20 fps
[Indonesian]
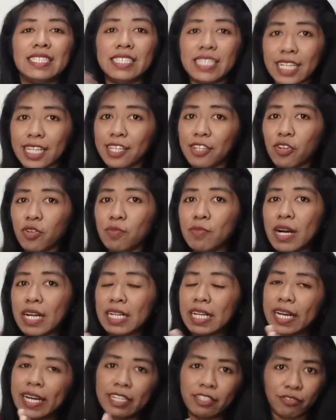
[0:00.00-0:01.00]
Jika
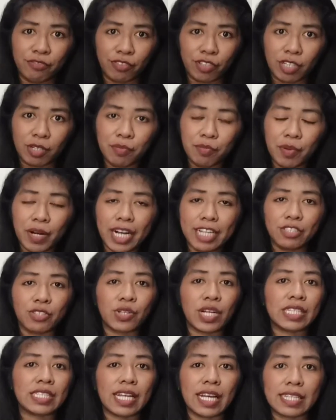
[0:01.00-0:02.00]
diubah ke adverb
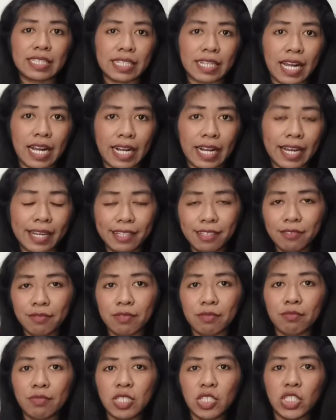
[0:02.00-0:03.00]
atau kata keterangan
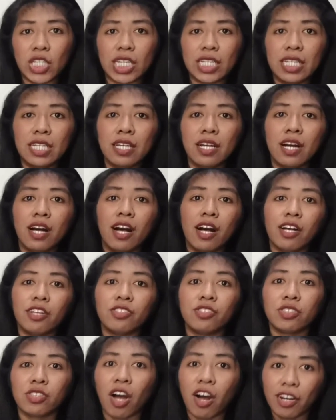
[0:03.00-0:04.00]
menjadi
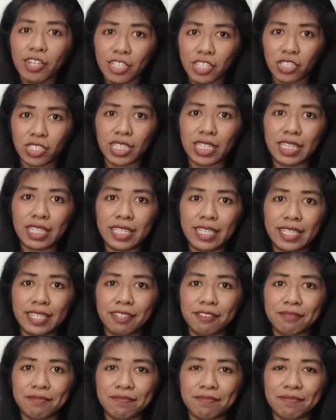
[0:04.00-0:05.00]
astonishingly.